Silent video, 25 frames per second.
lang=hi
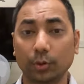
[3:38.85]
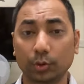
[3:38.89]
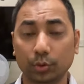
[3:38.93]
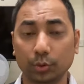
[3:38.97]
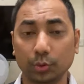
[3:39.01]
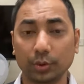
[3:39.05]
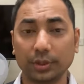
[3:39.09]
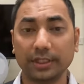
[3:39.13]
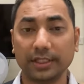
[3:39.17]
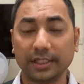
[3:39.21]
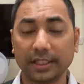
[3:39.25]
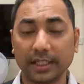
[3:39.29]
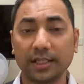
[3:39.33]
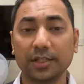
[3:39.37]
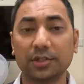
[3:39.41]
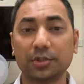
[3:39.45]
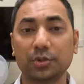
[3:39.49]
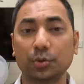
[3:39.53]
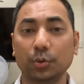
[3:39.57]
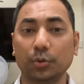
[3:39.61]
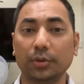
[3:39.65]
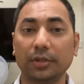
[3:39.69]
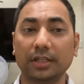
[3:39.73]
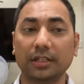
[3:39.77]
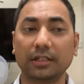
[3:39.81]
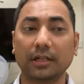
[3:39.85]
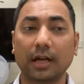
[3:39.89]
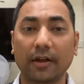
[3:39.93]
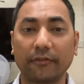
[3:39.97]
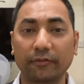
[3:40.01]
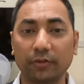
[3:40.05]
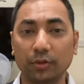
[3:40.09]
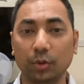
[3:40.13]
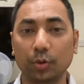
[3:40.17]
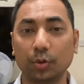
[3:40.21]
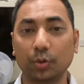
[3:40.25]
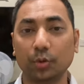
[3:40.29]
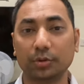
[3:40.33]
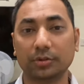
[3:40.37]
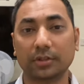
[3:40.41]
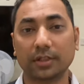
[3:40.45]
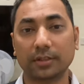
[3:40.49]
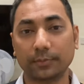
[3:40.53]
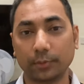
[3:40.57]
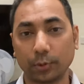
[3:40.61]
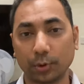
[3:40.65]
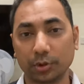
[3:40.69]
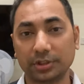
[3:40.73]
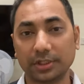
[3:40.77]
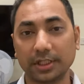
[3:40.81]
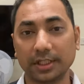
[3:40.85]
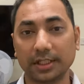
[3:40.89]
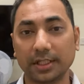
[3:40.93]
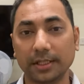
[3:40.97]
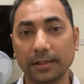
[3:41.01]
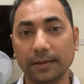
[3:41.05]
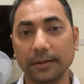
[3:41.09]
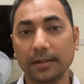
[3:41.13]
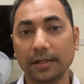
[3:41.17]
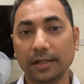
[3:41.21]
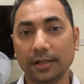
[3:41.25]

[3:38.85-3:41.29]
तो ये स्टोरी काफ़ी लोगों तक पहुंचेगी